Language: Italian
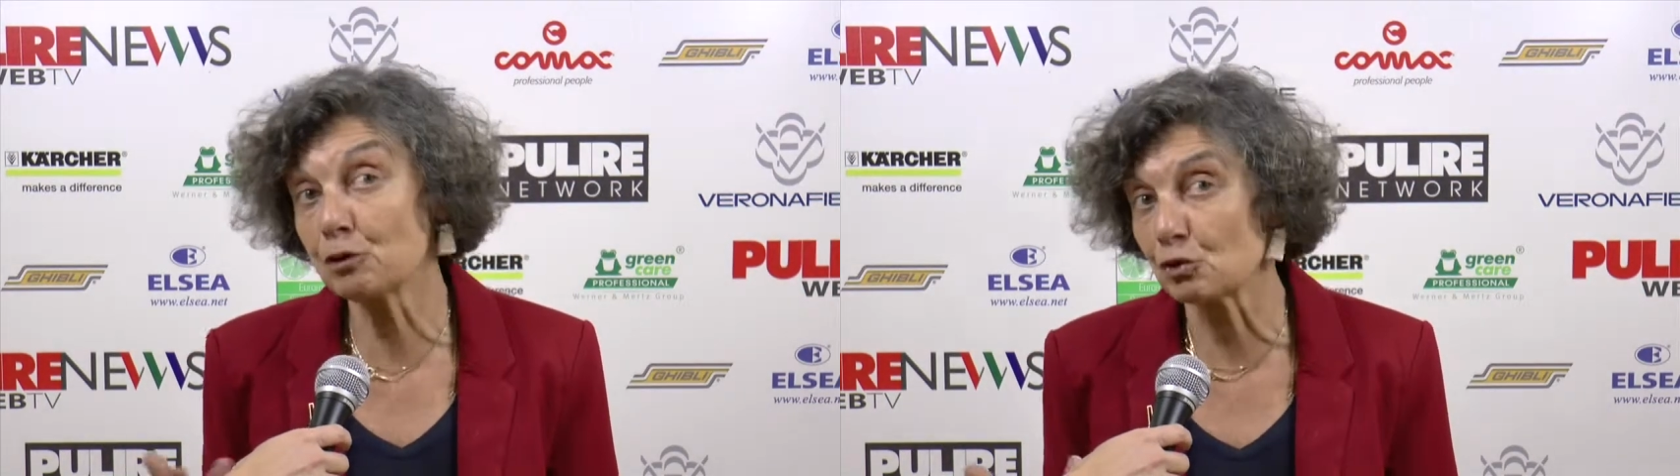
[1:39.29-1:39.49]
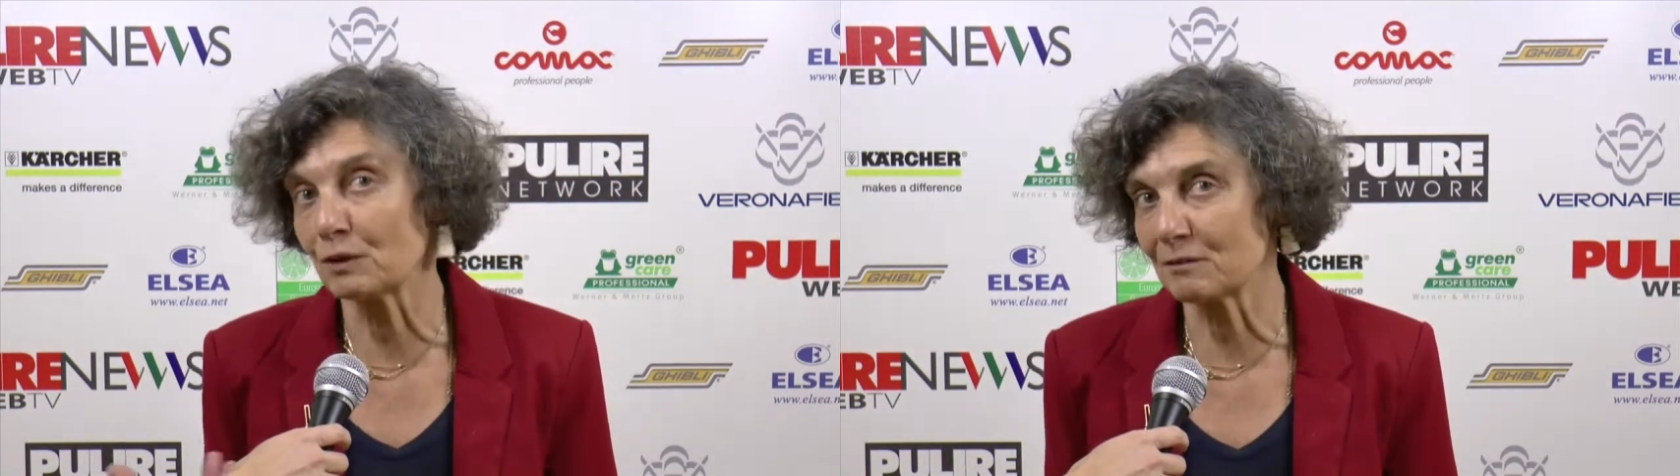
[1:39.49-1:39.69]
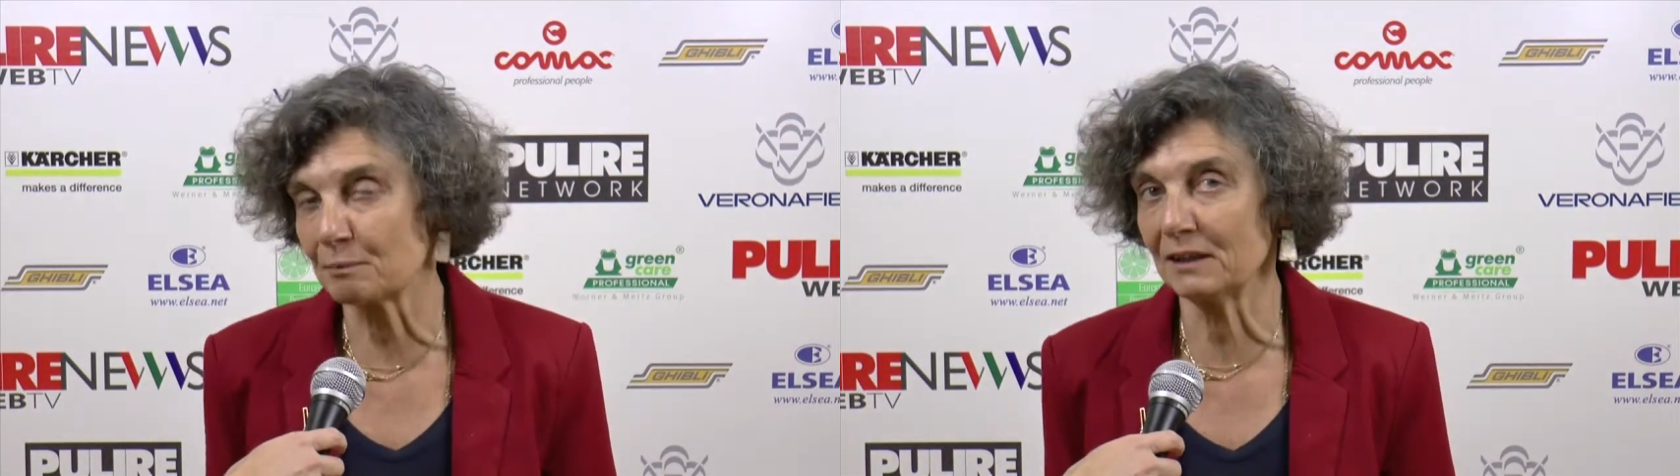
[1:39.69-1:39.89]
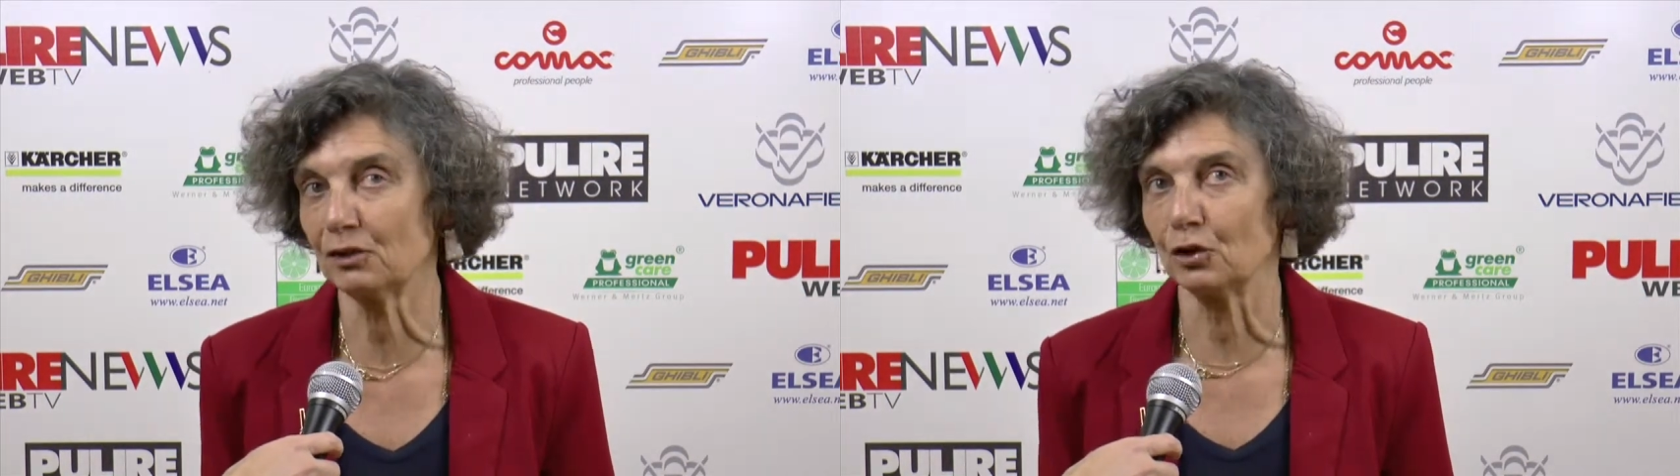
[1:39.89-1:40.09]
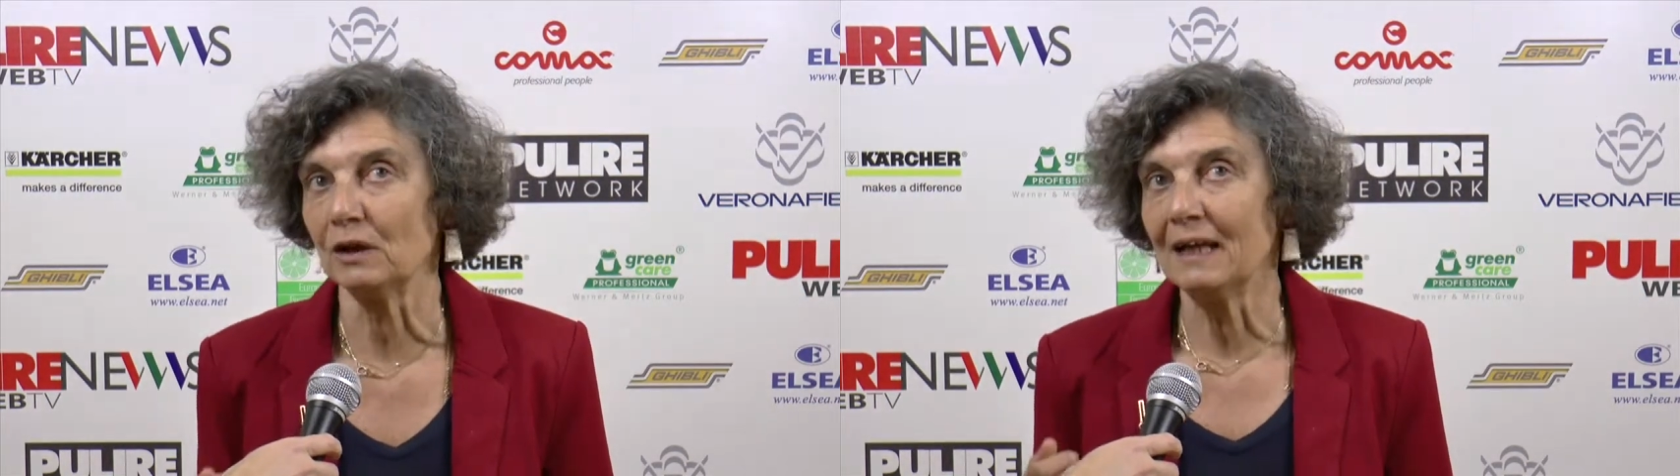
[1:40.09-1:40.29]
Poi c'è un
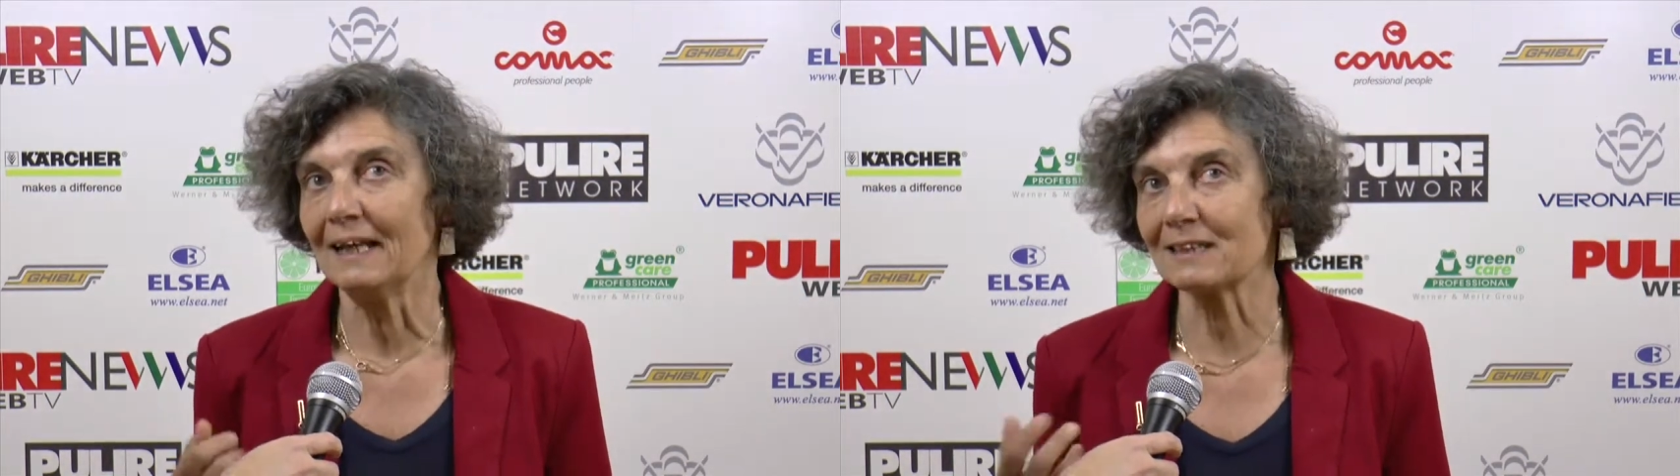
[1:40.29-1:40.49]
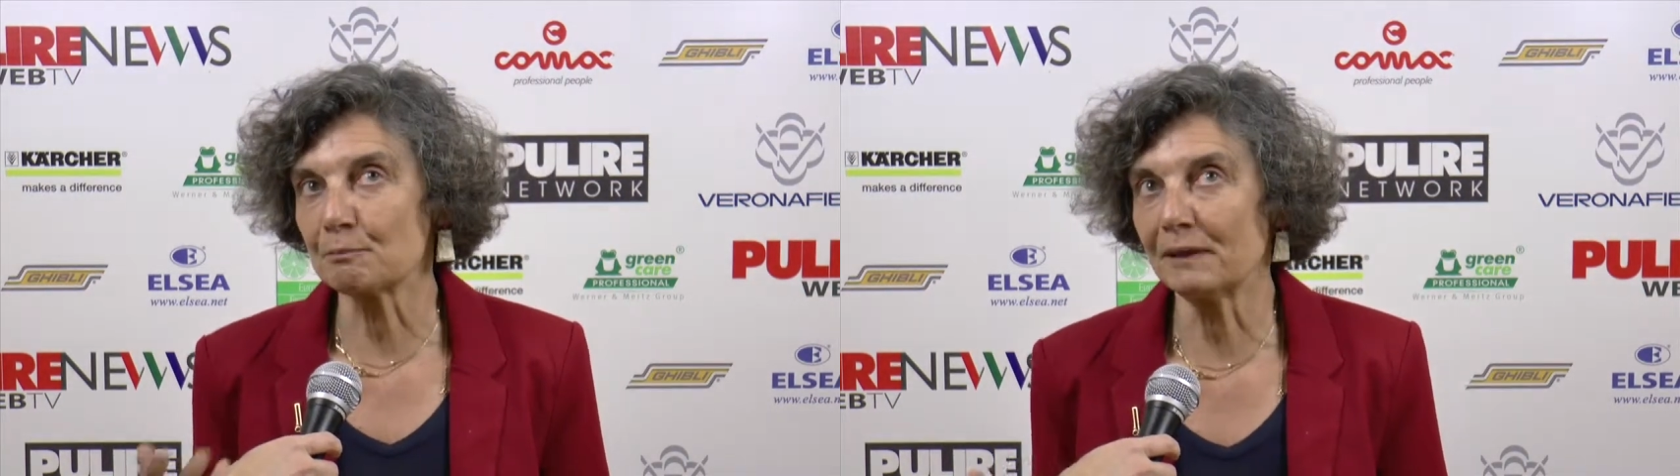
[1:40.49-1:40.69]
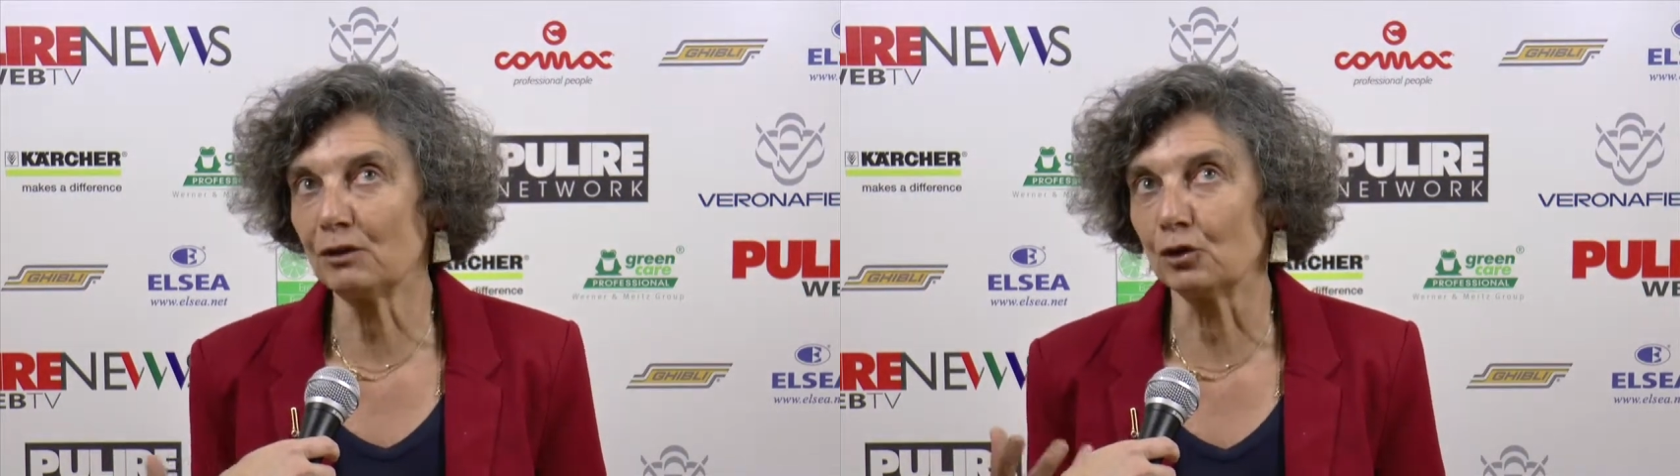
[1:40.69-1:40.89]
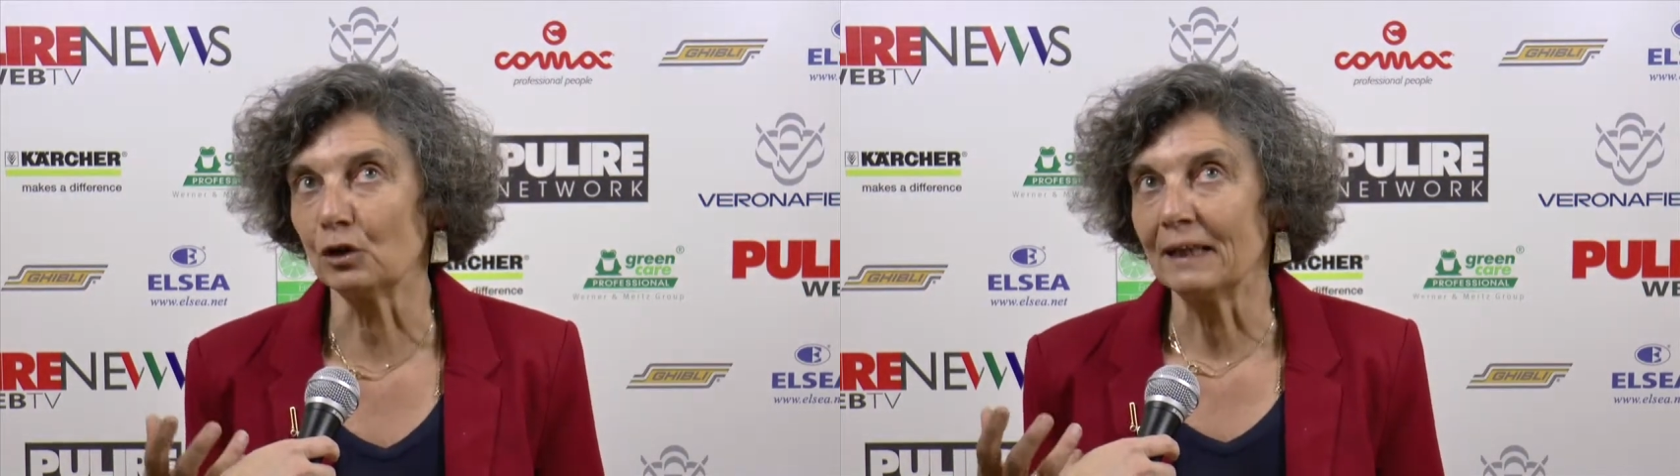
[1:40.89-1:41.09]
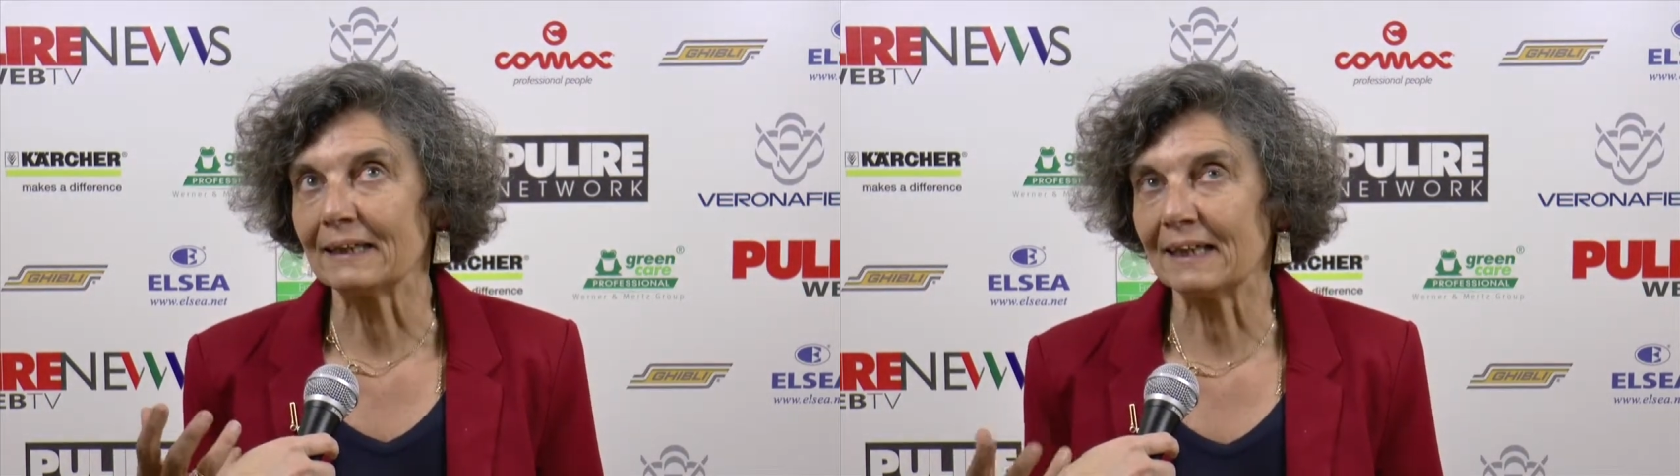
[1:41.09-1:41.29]
aspetto, l'aspetto